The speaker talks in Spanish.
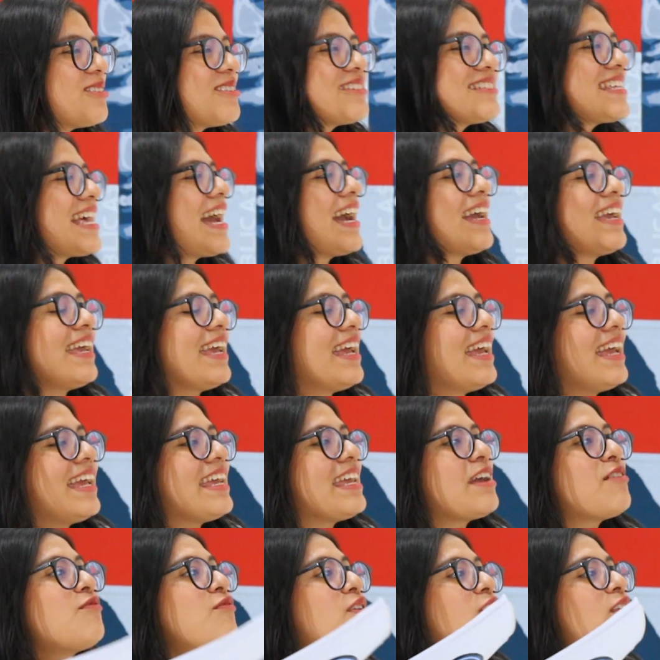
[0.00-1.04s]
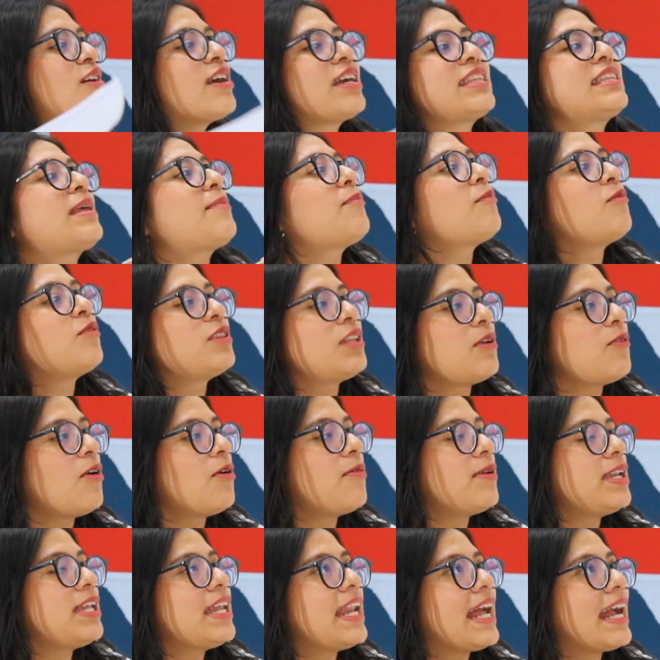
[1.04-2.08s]
sea, ¿qué, fue lo que te motivó a
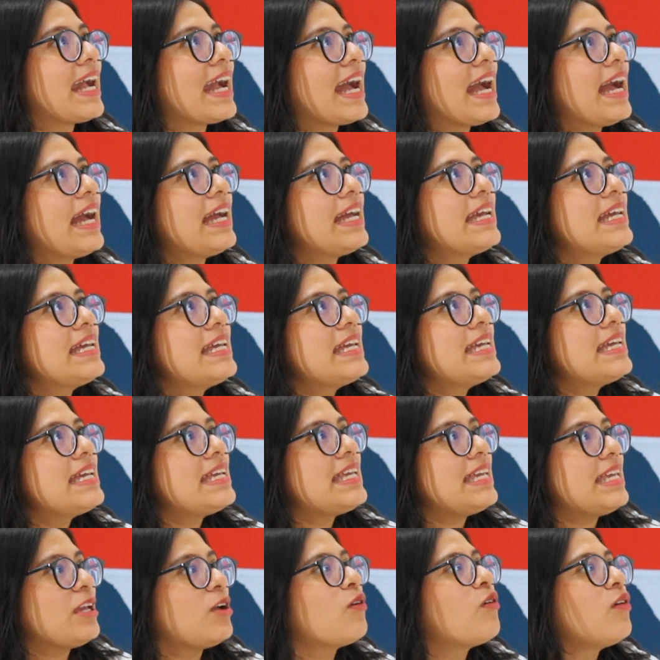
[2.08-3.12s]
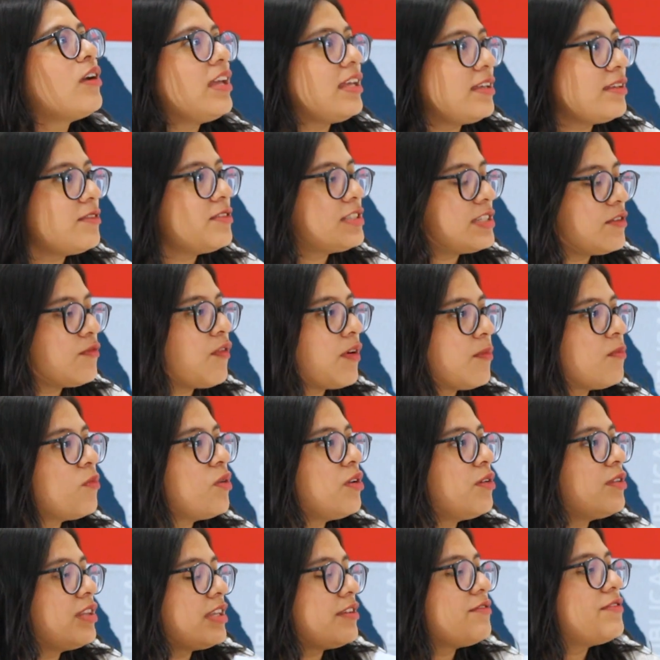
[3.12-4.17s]
venir acá? Y, si fue
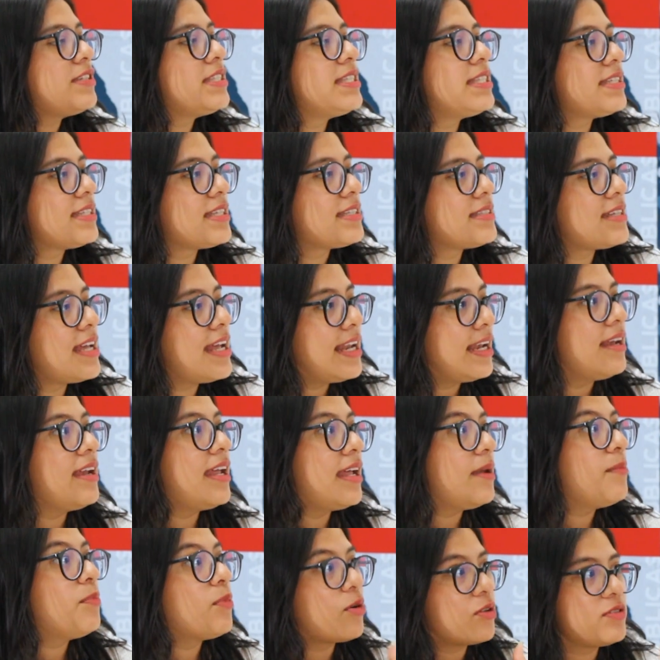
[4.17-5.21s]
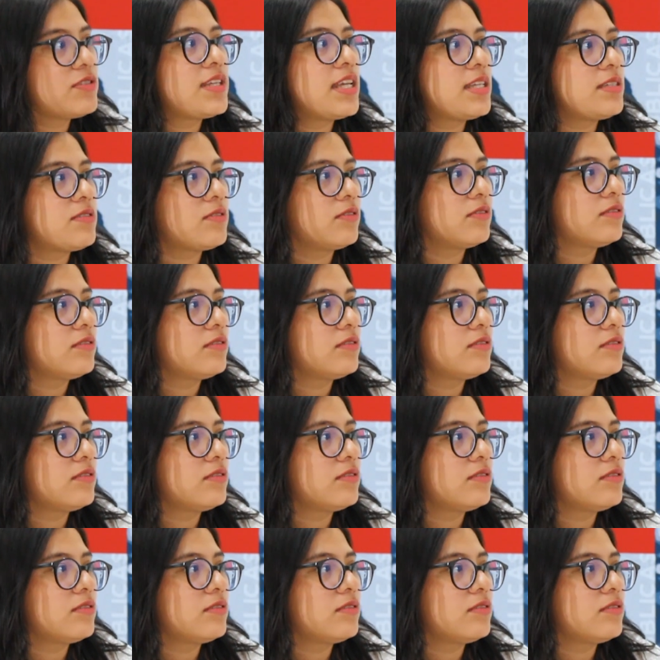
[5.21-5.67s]
muy difícil el, el, proceso.